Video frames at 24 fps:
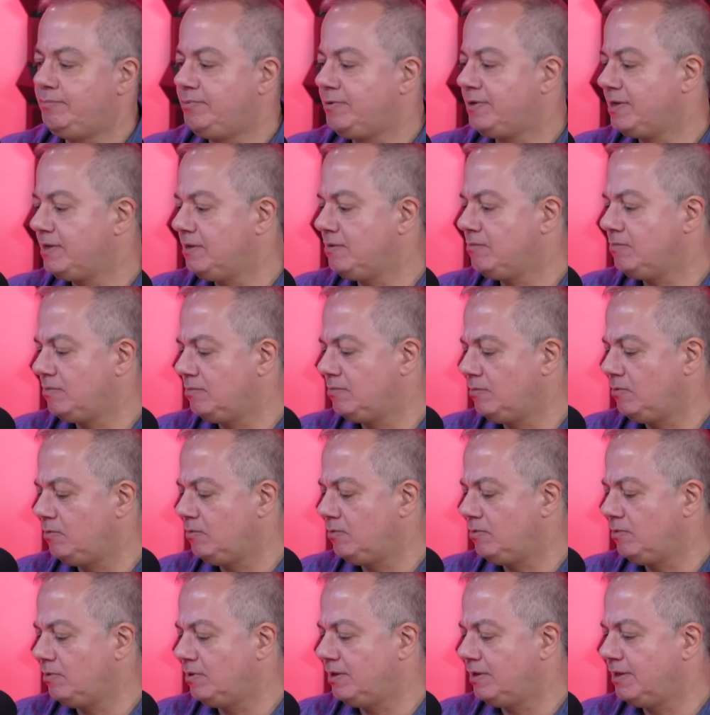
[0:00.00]
Porque,
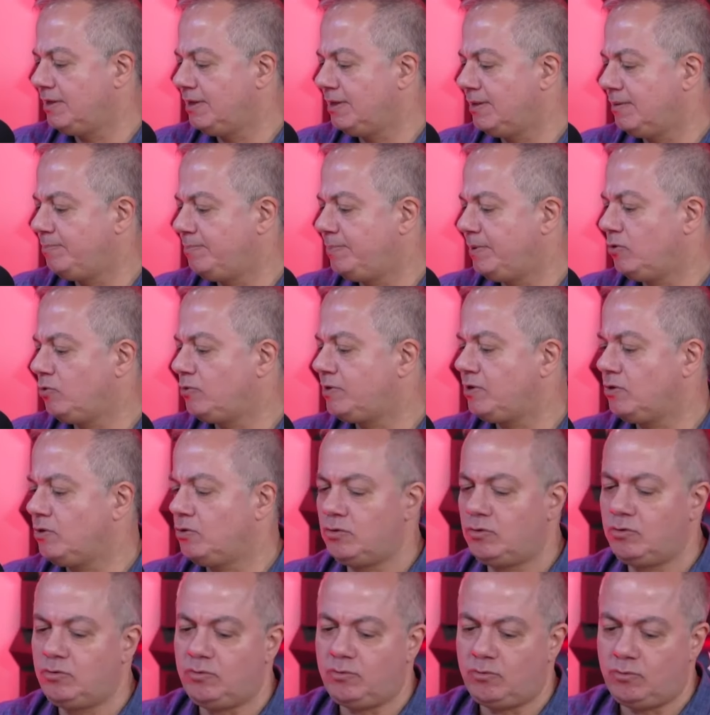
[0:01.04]
é, pelo que
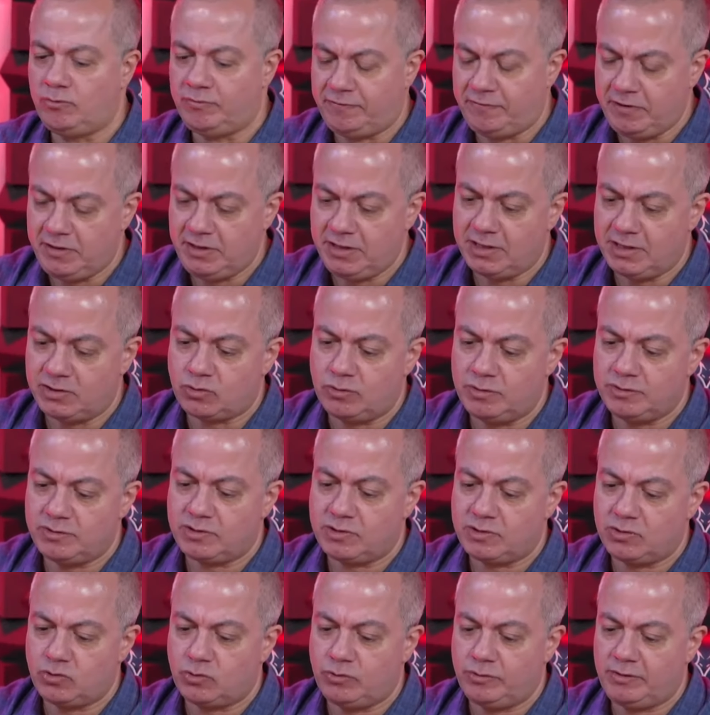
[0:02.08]
eu vi, as coisas
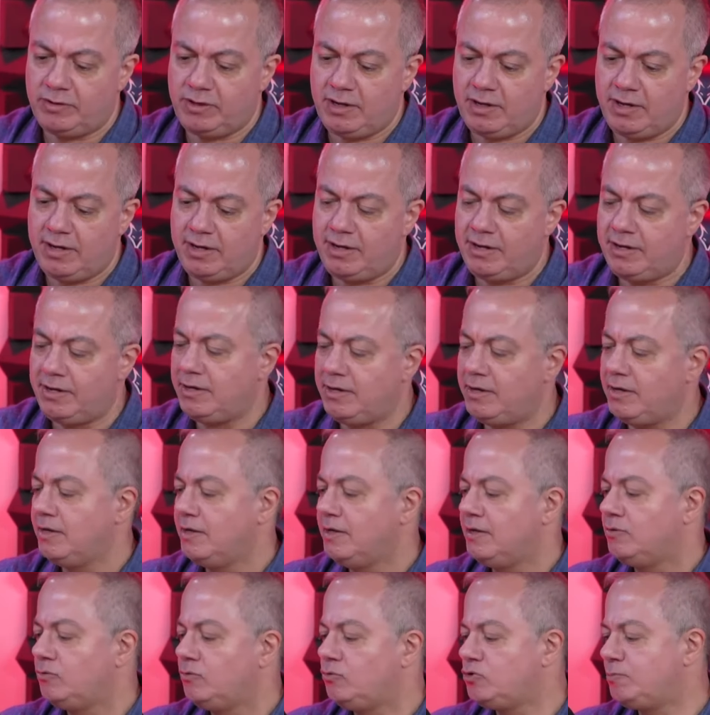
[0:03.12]
que eu escutei
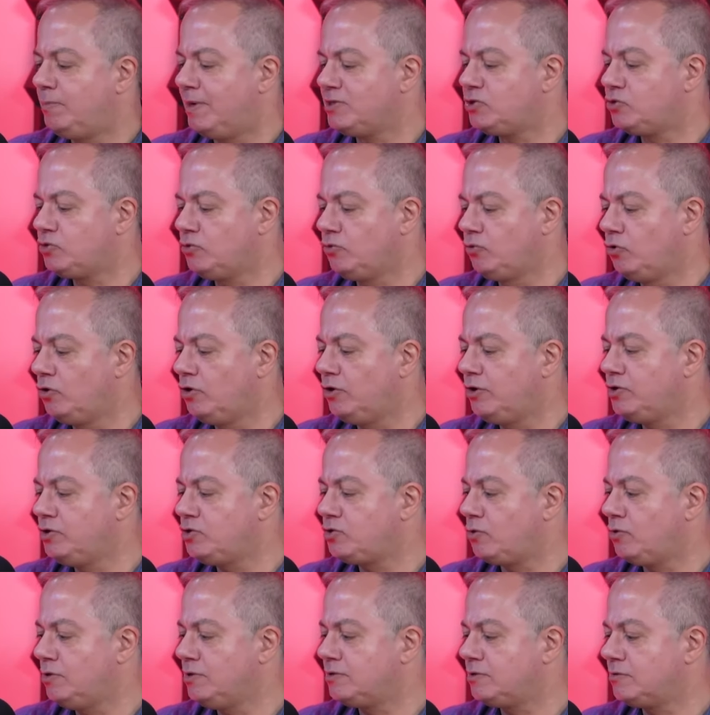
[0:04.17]
nos
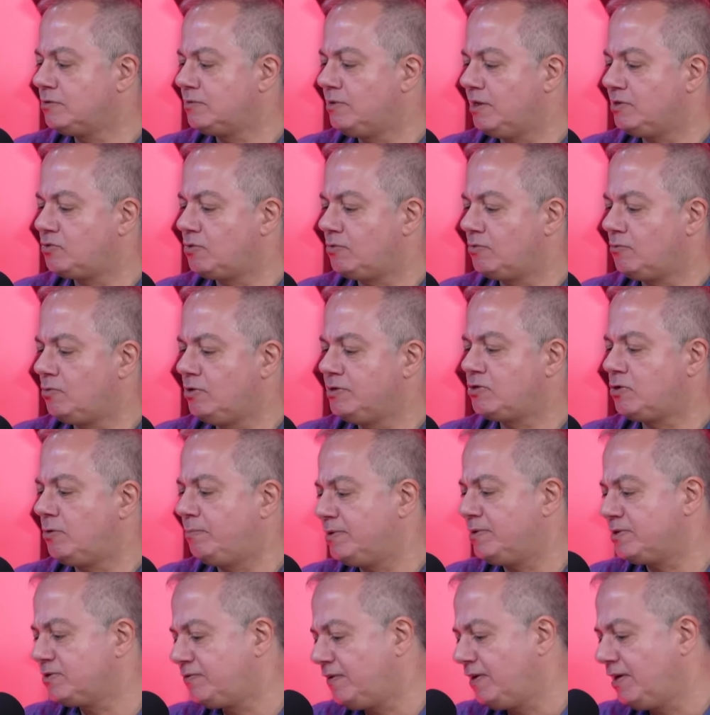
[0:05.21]
bastidores, coisas, as coisas que eu
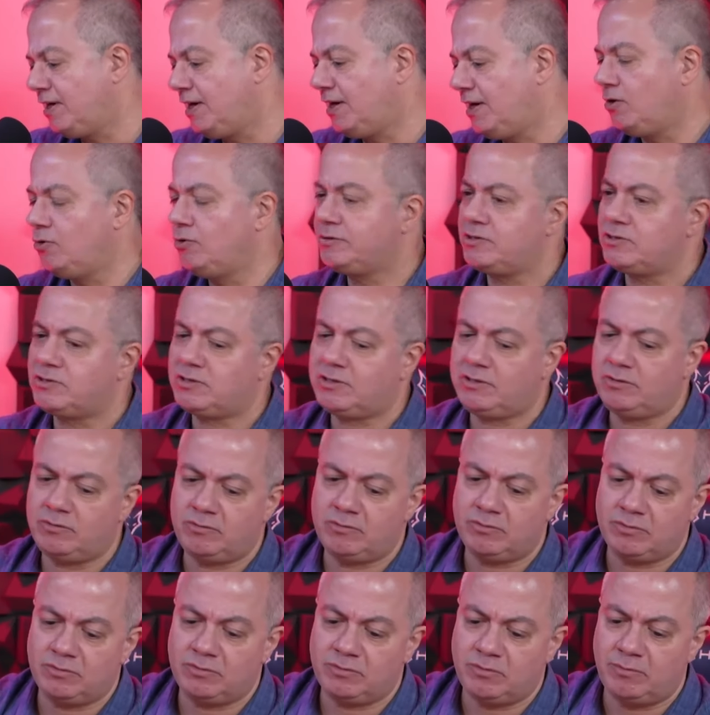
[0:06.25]
posso falar, outras que eu
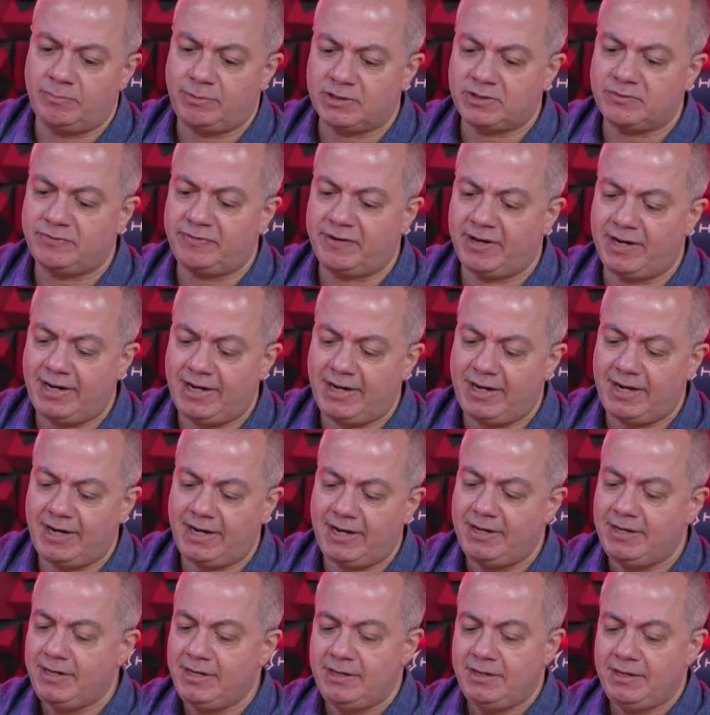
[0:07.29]
não, não posso
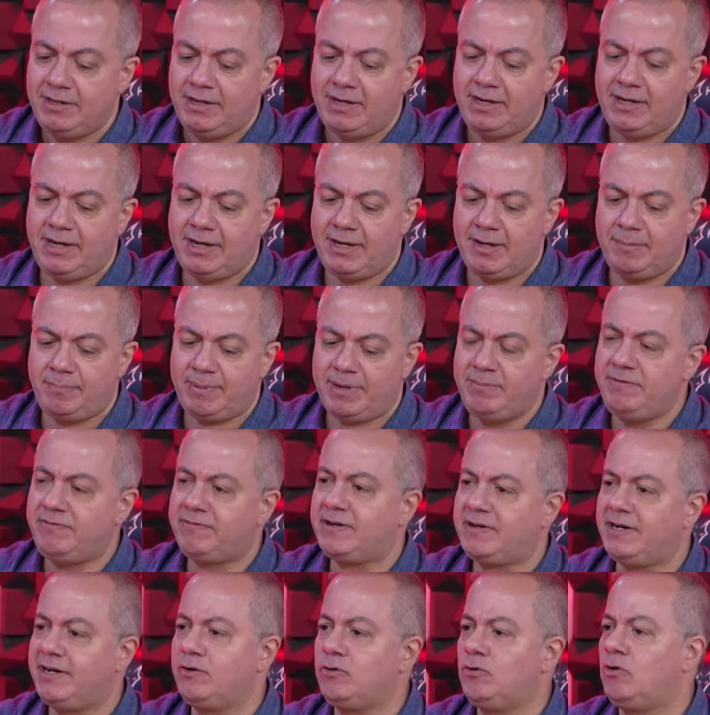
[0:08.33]
falar, é, para mim
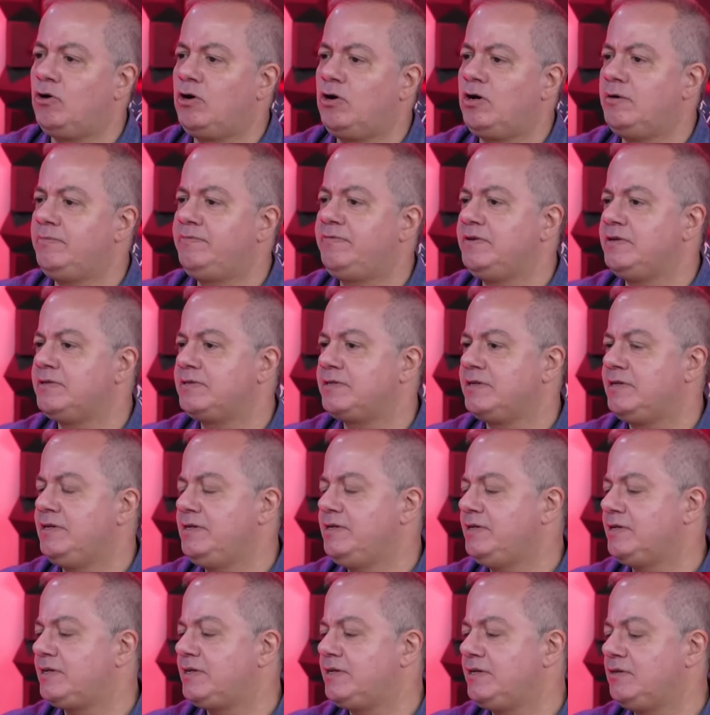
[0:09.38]
ficaram óbvias
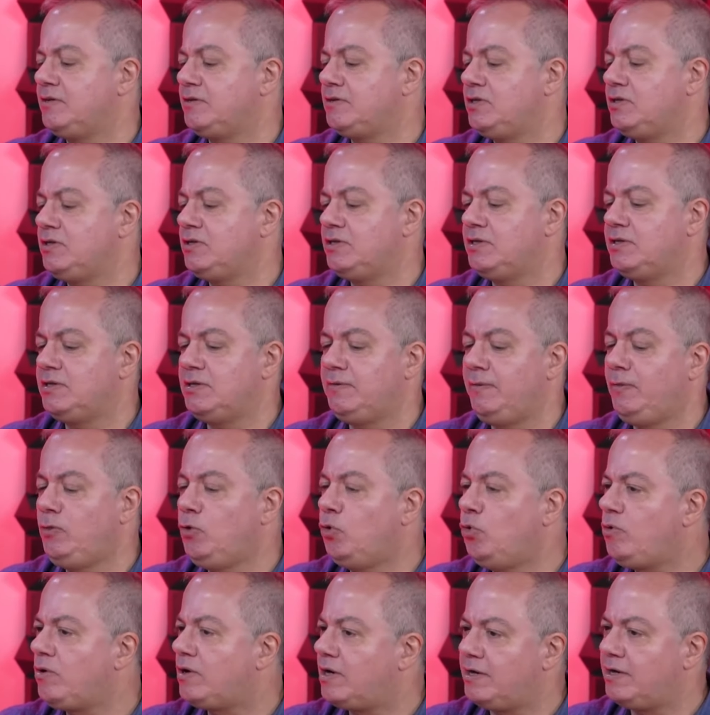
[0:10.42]
ali que, que
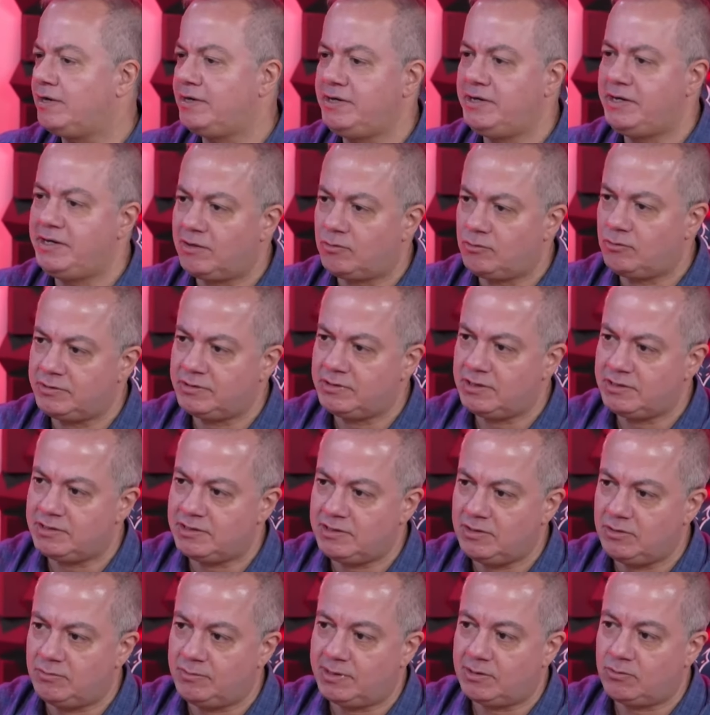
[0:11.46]
nunca iria
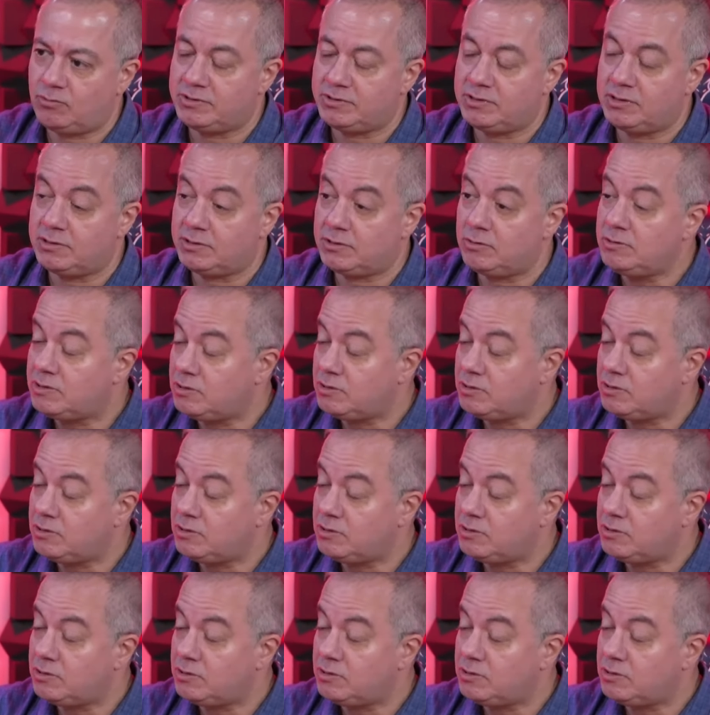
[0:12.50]
acontecer uma concessão.